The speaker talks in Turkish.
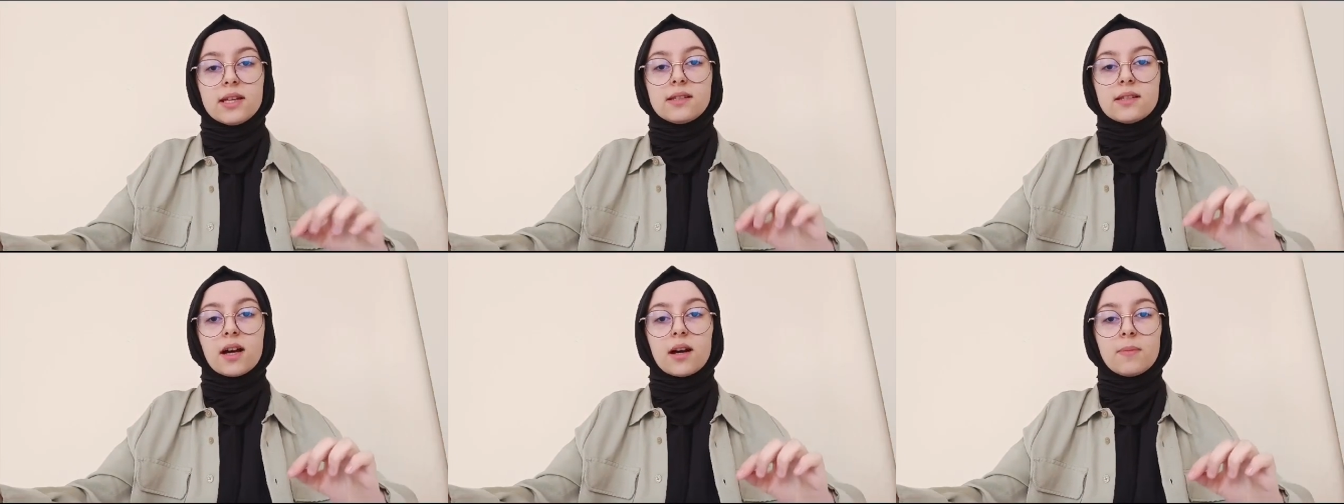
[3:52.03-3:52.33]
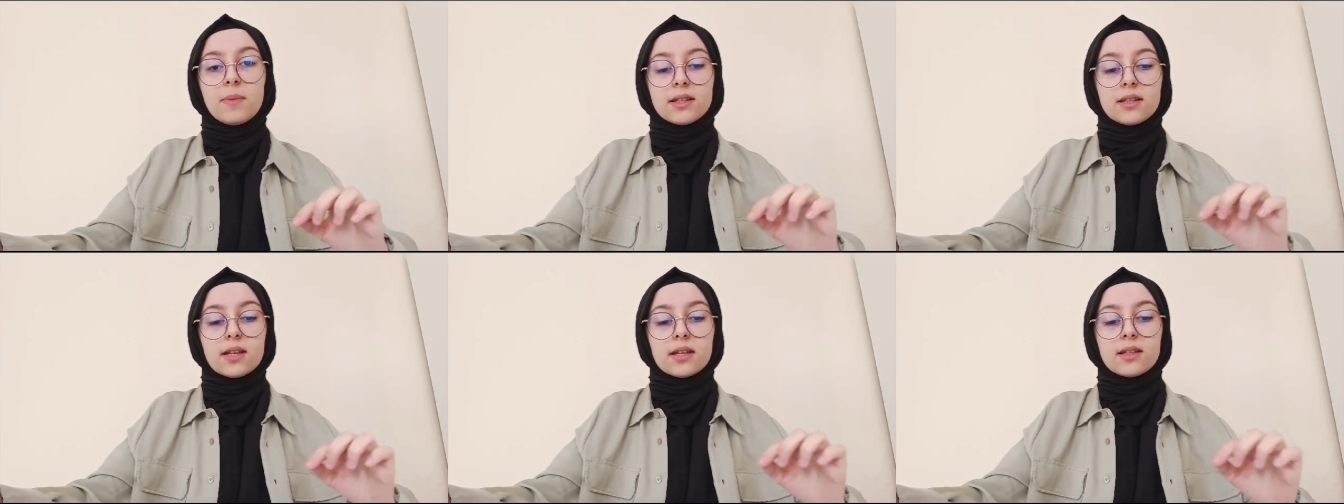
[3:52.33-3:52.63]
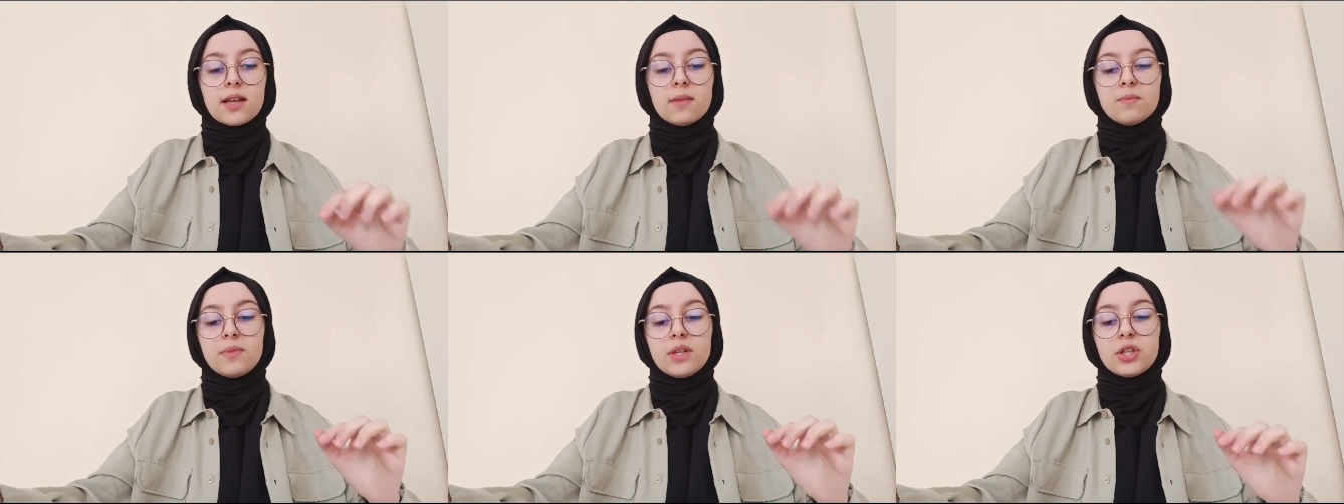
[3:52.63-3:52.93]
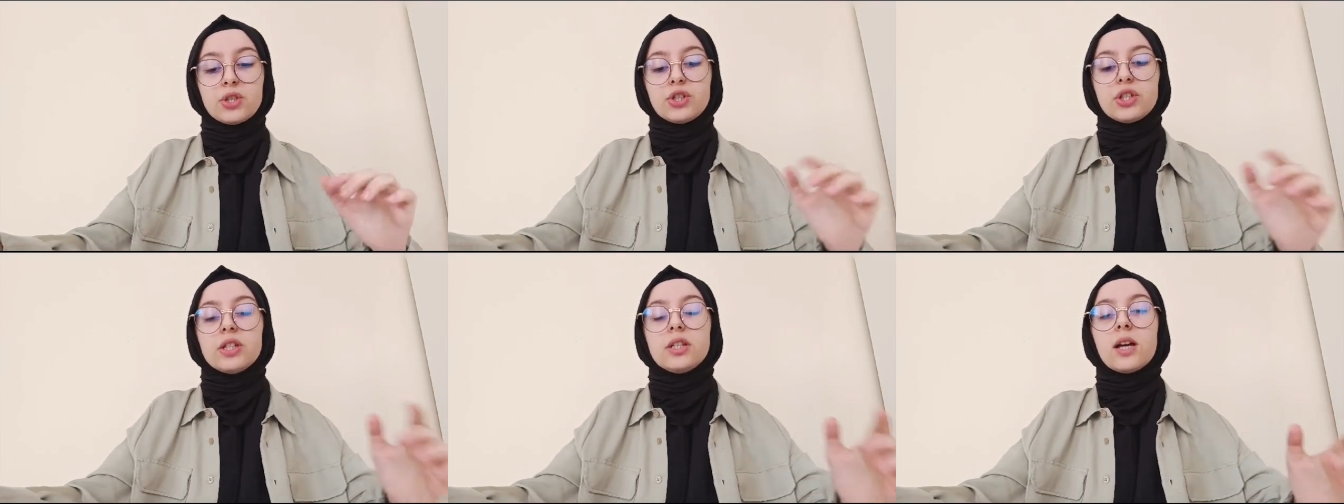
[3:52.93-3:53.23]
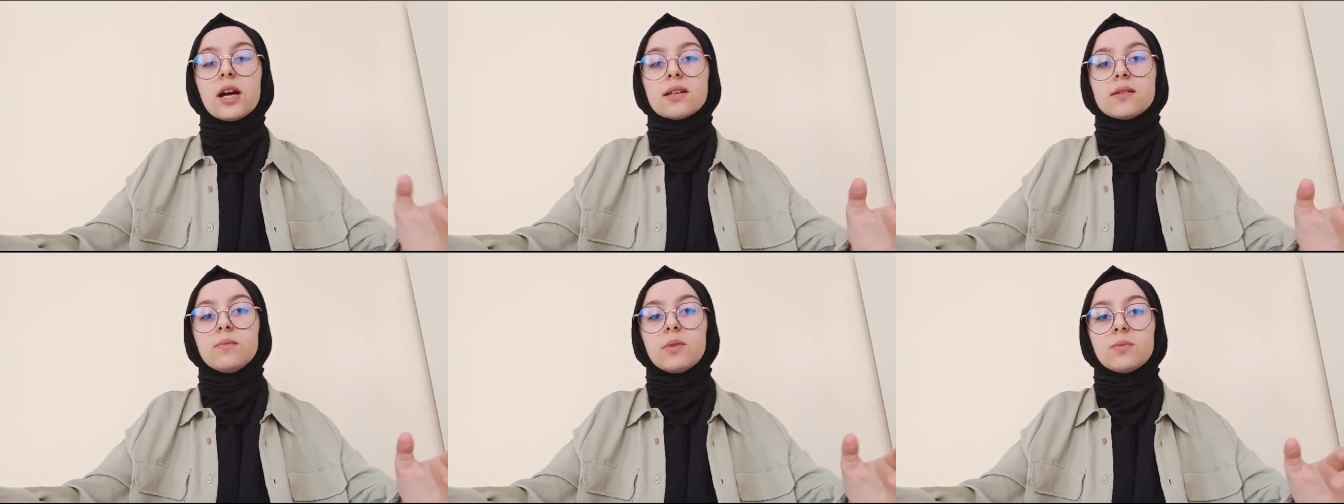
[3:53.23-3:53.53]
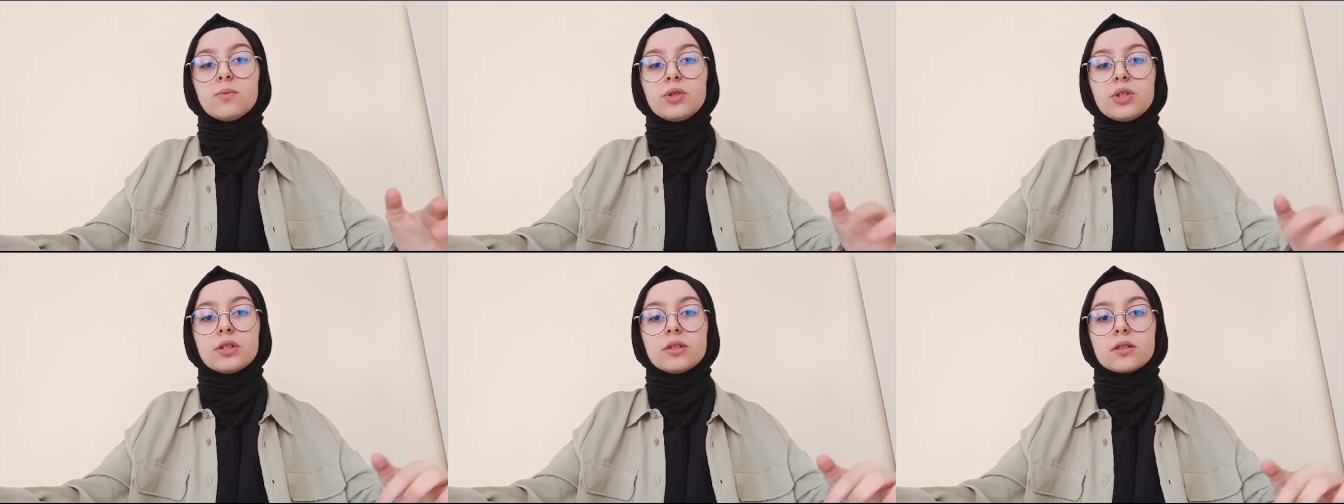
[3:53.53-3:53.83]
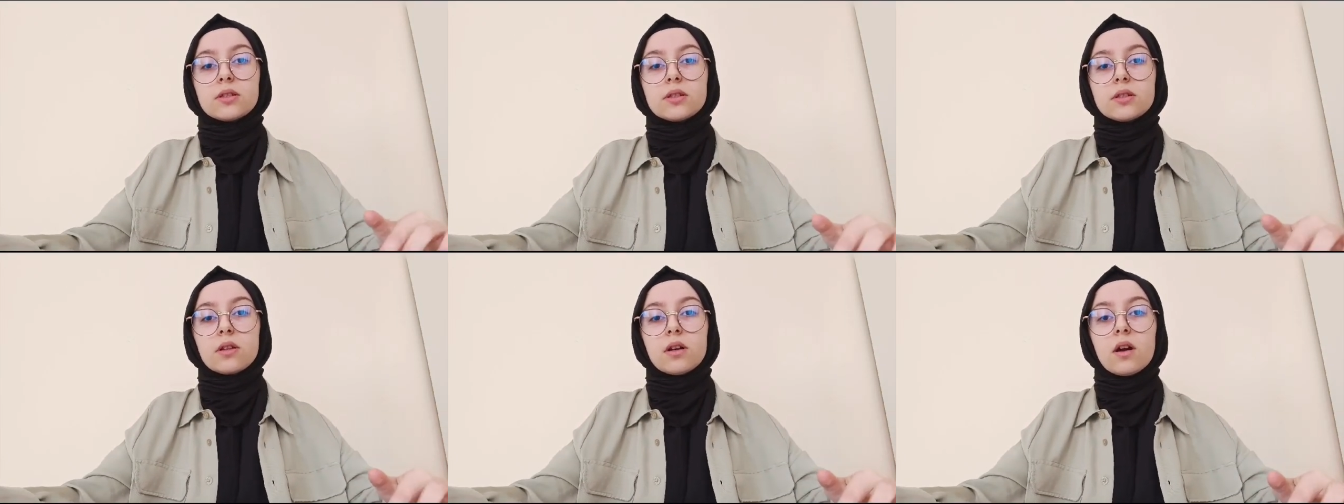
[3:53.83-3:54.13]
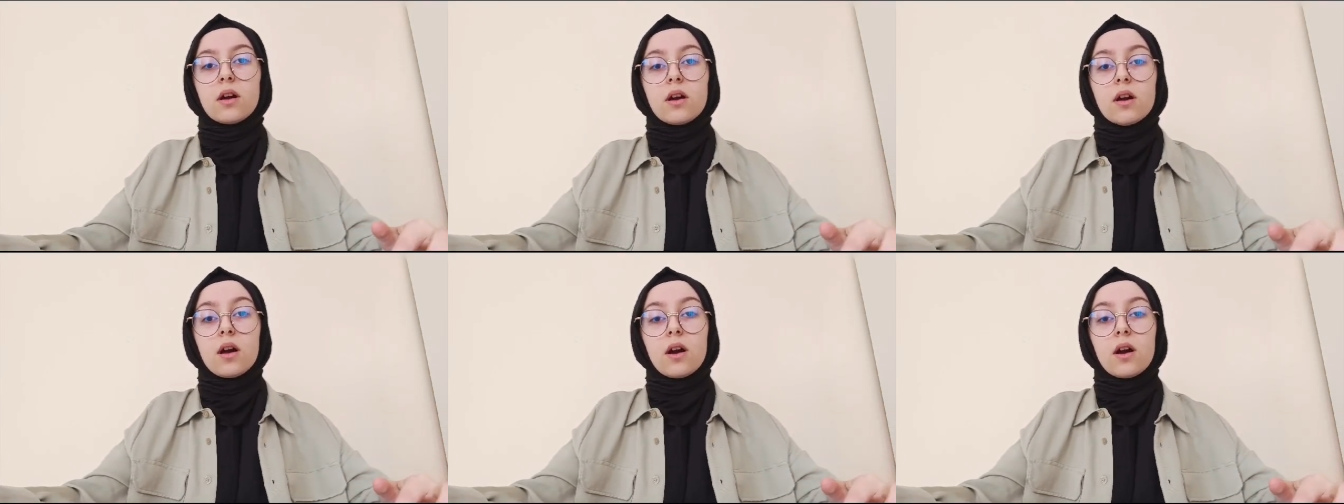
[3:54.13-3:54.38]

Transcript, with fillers: hitap eden bir şiir yazmamıştır.